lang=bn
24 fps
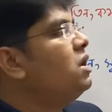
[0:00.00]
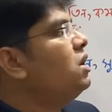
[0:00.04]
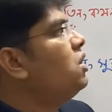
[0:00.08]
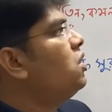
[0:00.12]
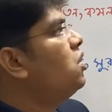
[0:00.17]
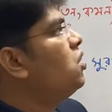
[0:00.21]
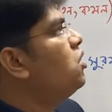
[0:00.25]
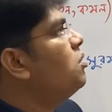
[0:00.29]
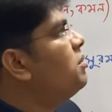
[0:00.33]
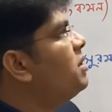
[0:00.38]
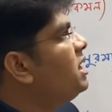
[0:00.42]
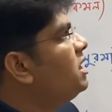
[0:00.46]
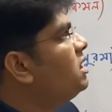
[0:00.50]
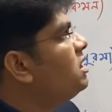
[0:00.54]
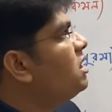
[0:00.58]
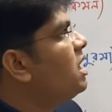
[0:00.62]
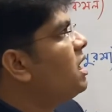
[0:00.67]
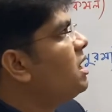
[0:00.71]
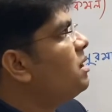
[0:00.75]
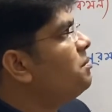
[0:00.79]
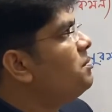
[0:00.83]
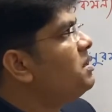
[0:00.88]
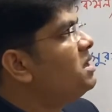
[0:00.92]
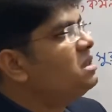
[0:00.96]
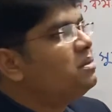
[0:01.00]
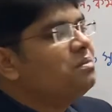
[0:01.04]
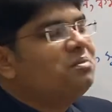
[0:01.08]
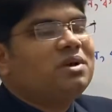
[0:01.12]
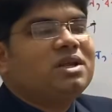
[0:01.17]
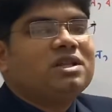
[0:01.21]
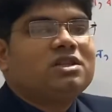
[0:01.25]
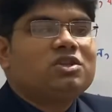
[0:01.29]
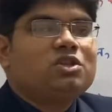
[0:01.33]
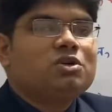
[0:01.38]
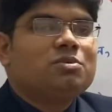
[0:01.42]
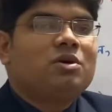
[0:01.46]
হুমায়ুন আহমেদ
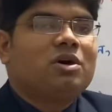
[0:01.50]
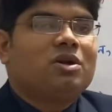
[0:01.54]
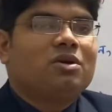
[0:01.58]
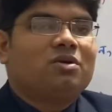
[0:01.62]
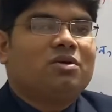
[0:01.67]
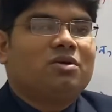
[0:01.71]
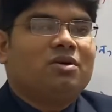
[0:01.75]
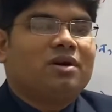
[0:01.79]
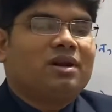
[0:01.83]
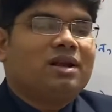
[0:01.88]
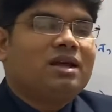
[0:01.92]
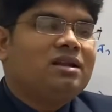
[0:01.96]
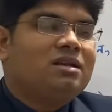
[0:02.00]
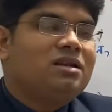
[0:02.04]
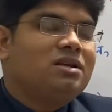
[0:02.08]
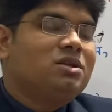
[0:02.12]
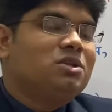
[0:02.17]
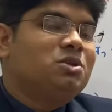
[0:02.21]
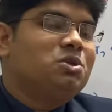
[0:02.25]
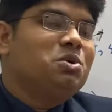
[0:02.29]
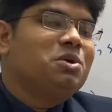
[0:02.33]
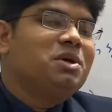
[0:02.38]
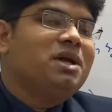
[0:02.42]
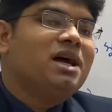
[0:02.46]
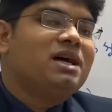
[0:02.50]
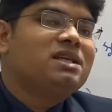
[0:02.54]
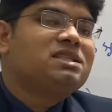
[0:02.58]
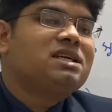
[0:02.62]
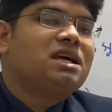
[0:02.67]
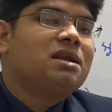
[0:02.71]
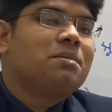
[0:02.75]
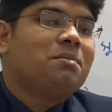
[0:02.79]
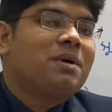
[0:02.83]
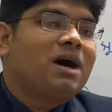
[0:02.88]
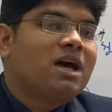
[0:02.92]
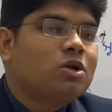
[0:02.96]
মৃত্যুবরণ করেন দুই
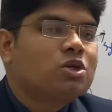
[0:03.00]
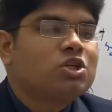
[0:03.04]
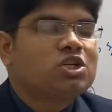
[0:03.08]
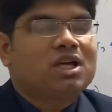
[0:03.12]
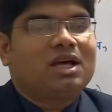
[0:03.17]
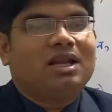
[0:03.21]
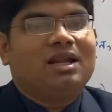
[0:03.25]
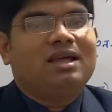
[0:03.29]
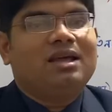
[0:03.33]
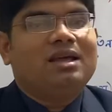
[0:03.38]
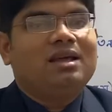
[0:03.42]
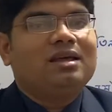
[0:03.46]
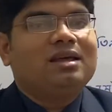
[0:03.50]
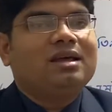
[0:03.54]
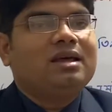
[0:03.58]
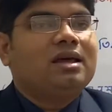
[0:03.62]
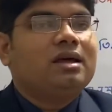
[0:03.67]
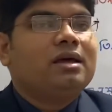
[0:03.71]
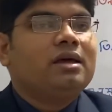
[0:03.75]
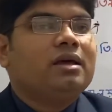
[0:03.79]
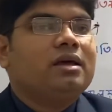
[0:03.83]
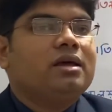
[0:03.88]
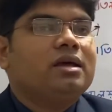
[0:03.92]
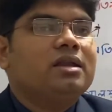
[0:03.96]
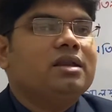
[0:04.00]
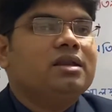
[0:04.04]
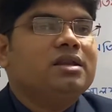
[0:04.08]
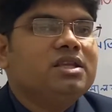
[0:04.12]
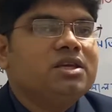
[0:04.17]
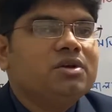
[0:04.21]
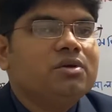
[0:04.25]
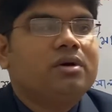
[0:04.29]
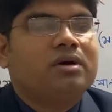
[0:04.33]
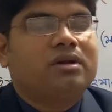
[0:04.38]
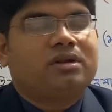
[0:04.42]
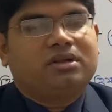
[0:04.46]
সালে
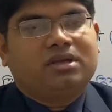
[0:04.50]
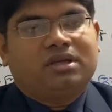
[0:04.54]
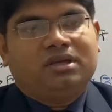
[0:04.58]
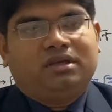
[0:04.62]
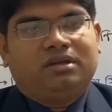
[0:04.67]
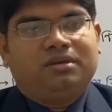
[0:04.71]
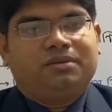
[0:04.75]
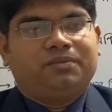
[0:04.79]
নিউ ইয়র্কে